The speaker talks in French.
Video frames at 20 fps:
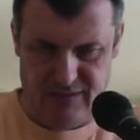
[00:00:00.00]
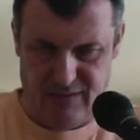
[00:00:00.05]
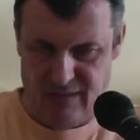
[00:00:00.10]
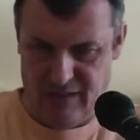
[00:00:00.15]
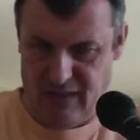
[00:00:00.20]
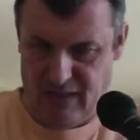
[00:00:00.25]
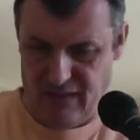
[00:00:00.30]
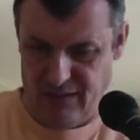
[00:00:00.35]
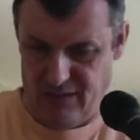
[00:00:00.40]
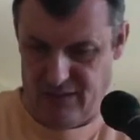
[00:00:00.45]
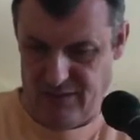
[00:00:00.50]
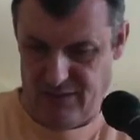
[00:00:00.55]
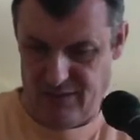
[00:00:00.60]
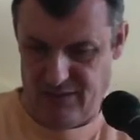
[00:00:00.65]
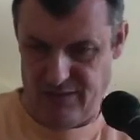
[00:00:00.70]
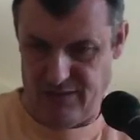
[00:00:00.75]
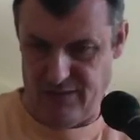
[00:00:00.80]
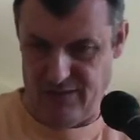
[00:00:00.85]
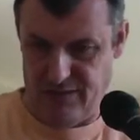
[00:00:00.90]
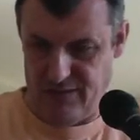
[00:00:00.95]
Là,
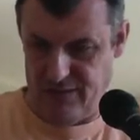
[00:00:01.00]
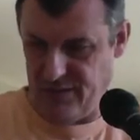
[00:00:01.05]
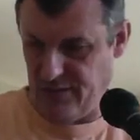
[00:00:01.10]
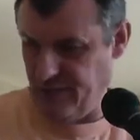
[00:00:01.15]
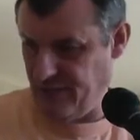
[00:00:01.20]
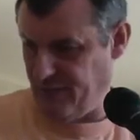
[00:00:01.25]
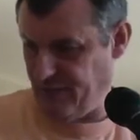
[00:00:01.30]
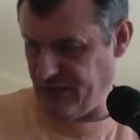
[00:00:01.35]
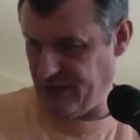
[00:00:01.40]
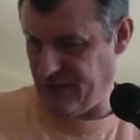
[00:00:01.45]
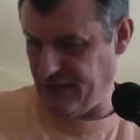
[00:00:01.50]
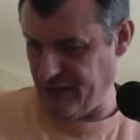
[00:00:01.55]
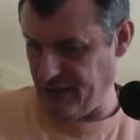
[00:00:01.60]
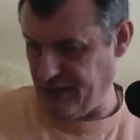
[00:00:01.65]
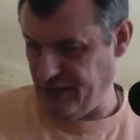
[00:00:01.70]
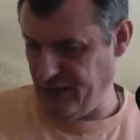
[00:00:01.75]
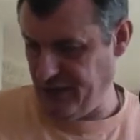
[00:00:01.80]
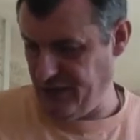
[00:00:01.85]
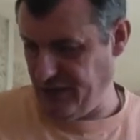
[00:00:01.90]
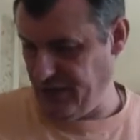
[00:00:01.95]
euh, c'est pas une
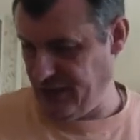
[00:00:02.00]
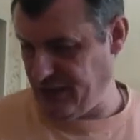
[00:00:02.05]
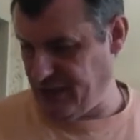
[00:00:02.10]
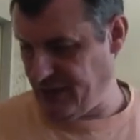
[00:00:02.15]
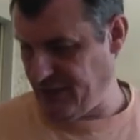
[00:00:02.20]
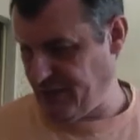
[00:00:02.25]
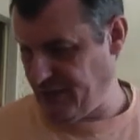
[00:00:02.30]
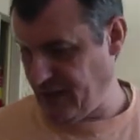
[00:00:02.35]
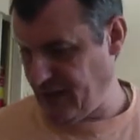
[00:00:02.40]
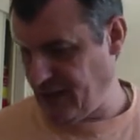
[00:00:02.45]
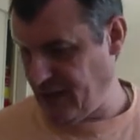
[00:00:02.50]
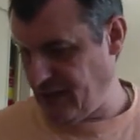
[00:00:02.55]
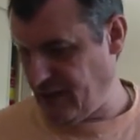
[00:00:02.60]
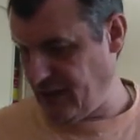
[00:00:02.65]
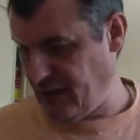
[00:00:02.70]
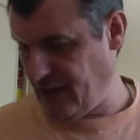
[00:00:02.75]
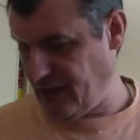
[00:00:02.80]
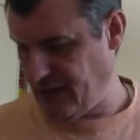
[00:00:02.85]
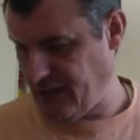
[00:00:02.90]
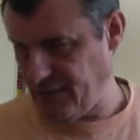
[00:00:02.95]
critique, c'est
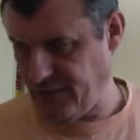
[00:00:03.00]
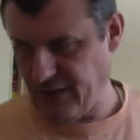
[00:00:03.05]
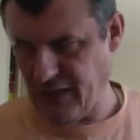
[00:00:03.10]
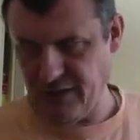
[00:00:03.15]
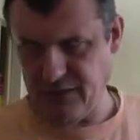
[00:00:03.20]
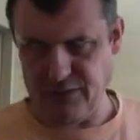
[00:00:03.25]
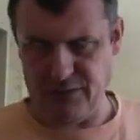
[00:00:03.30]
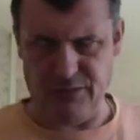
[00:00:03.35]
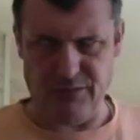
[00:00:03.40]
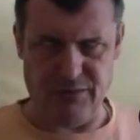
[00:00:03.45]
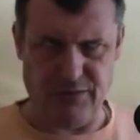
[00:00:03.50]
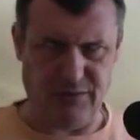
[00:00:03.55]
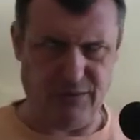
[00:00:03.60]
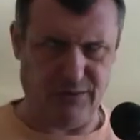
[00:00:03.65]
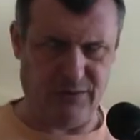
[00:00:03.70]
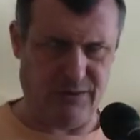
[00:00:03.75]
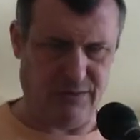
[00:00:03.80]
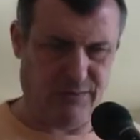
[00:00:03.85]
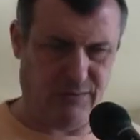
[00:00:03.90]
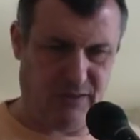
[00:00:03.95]
pas, un truc,
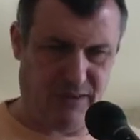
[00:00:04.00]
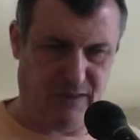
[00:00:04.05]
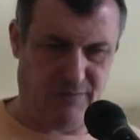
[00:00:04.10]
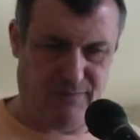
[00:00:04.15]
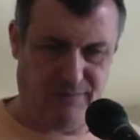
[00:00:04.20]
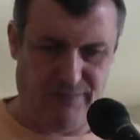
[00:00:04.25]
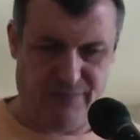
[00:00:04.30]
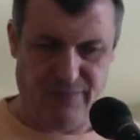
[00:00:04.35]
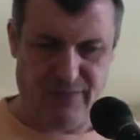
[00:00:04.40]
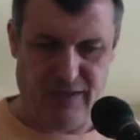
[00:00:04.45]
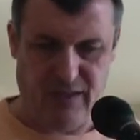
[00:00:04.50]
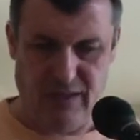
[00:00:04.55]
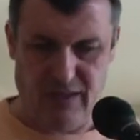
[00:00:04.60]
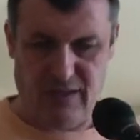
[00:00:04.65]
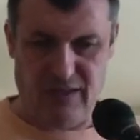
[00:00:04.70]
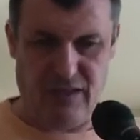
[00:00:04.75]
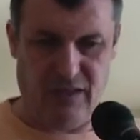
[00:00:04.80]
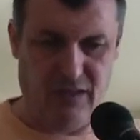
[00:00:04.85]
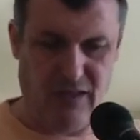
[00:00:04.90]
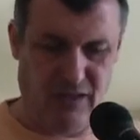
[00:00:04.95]
euh, voilà.
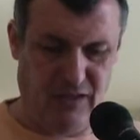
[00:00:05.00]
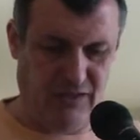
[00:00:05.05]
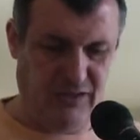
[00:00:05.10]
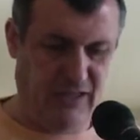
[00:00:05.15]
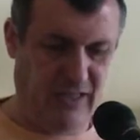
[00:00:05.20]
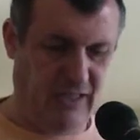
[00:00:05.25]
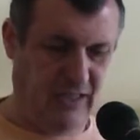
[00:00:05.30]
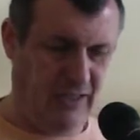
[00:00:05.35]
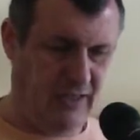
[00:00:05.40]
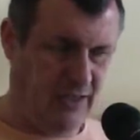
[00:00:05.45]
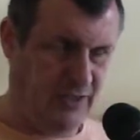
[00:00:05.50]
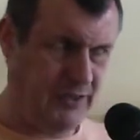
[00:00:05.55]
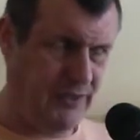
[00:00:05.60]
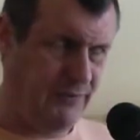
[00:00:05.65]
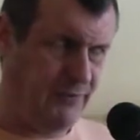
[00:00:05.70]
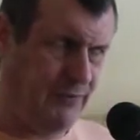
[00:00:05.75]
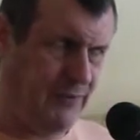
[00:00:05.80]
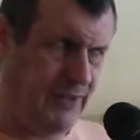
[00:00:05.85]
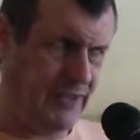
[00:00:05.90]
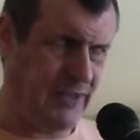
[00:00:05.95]
Alors hier, j'ai
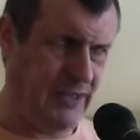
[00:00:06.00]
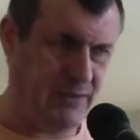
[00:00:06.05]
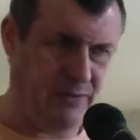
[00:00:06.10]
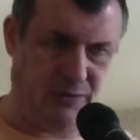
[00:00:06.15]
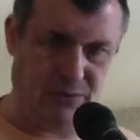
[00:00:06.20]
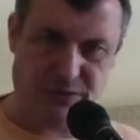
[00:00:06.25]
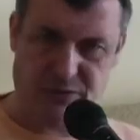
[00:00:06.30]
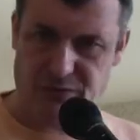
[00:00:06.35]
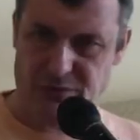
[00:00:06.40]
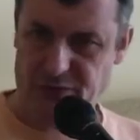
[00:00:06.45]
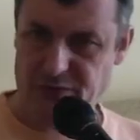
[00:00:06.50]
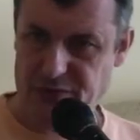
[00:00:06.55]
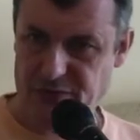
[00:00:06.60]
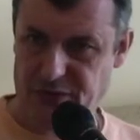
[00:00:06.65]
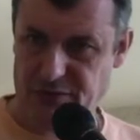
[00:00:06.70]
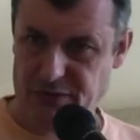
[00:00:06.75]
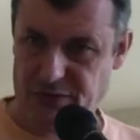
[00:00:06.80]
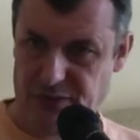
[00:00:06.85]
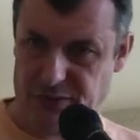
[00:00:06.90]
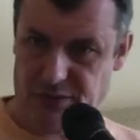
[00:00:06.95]
fait quelque
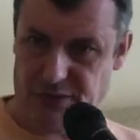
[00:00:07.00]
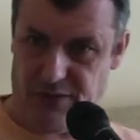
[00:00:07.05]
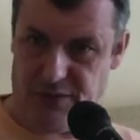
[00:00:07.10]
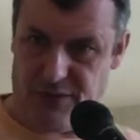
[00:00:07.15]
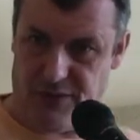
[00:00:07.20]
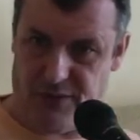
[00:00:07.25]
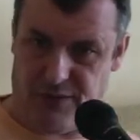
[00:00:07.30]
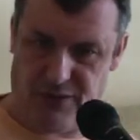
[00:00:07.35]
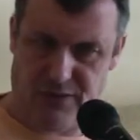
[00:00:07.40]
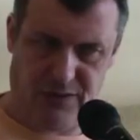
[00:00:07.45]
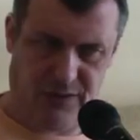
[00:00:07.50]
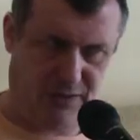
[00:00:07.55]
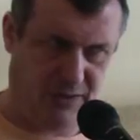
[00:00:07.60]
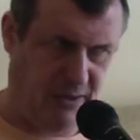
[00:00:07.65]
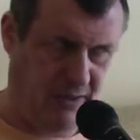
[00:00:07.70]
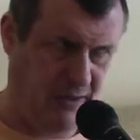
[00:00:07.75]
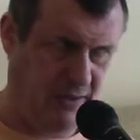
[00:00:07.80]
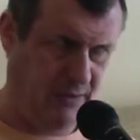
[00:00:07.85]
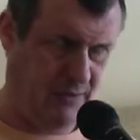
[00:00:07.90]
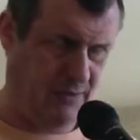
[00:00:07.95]
chose euh,
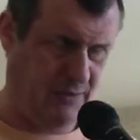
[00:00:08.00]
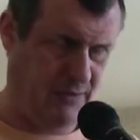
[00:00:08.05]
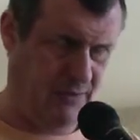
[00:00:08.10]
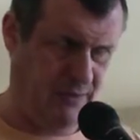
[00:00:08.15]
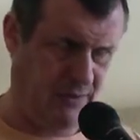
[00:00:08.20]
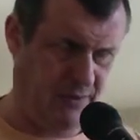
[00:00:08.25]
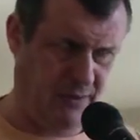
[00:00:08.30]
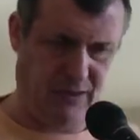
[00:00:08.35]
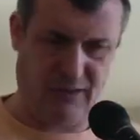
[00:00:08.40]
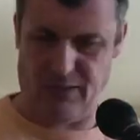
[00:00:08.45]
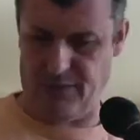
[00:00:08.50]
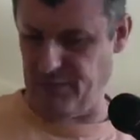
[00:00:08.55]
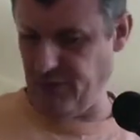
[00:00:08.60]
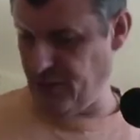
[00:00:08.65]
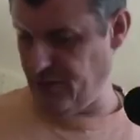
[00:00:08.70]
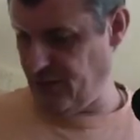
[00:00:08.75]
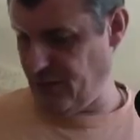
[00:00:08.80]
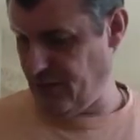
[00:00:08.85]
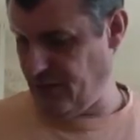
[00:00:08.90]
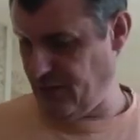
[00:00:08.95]
très euh, très
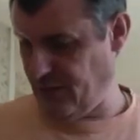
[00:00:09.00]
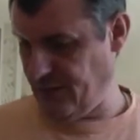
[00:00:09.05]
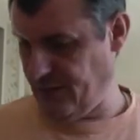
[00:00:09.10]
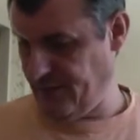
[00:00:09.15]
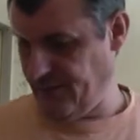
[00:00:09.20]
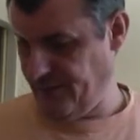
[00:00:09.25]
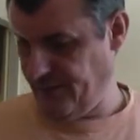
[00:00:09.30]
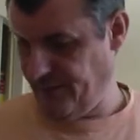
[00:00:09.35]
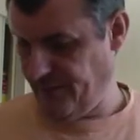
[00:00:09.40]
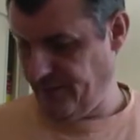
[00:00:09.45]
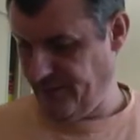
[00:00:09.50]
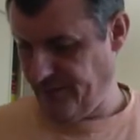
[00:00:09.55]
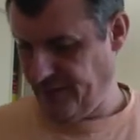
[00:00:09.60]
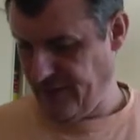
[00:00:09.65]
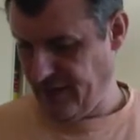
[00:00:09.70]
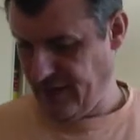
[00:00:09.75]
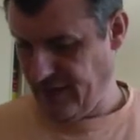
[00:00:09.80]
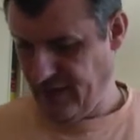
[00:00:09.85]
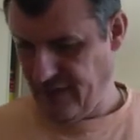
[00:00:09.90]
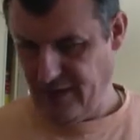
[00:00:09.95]
important.
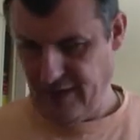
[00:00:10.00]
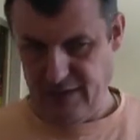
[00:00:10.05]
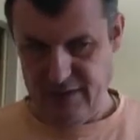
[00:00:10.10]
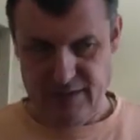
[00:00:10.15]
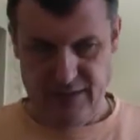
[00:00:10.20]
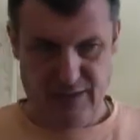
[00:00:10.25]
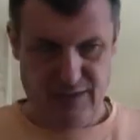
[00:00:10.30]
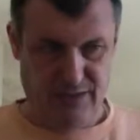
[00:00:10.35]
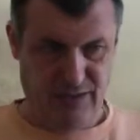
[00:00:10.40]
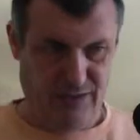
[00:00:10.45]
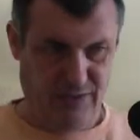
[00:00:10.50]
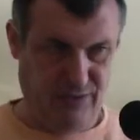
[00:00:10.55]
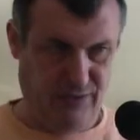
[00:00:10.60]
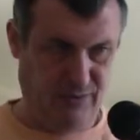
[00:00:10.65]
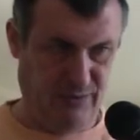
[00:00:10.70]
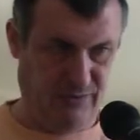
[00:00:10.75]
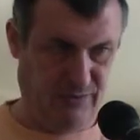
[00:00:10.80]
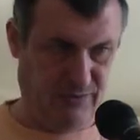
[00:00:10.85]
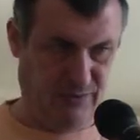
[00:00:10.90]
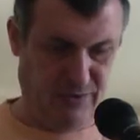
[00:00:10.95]

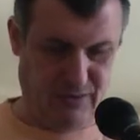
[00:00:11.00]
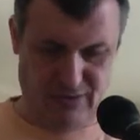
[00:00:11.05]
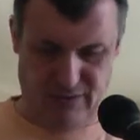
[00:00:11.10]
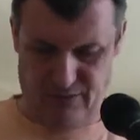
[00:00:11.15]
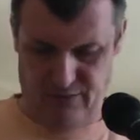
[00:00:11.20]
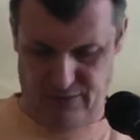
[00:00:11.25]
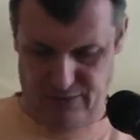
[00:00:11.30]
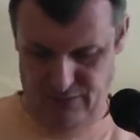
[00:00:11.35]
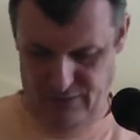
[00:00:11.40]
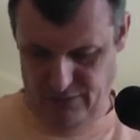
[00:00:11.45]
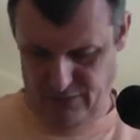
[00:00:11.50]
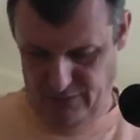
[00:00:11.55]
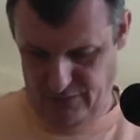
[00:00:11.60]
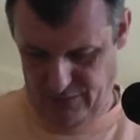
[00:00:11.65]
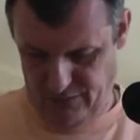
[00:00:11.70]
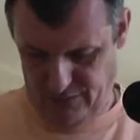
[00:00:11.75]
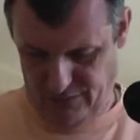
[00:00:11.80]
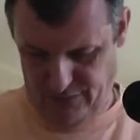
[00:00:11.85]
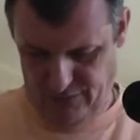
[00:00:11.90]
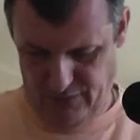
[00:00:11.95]
J'étais en train
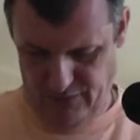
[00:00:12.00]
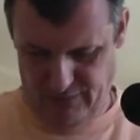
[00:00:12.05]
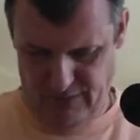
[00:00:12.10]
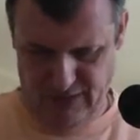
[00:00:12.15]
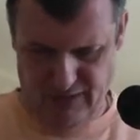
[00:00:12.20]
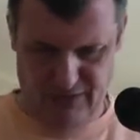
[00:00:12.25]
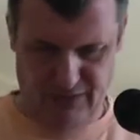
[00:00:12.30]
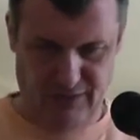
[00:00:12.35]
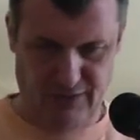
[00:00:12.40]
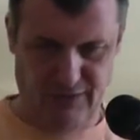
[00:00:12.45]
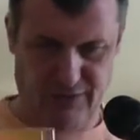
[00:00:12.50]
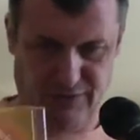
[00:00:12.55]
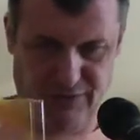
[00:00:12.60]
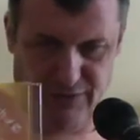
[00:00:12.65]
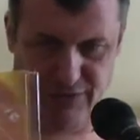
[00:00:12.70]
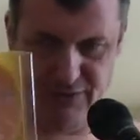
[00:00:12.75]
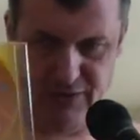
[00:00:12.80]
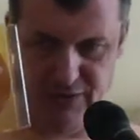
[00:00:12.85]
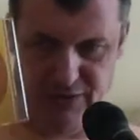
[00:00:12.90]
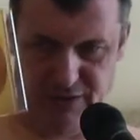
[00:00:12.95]
de formater ce
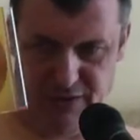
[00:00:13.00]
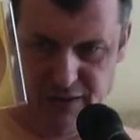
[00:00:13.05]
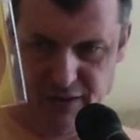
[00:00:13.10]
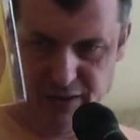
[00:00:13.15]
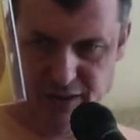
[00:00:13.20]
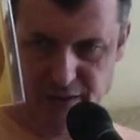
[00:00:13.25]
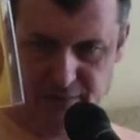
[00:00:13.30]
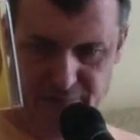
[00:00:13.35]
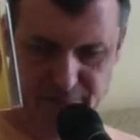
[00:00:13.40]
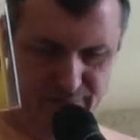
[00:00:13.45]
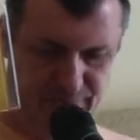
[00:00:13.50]
CD là.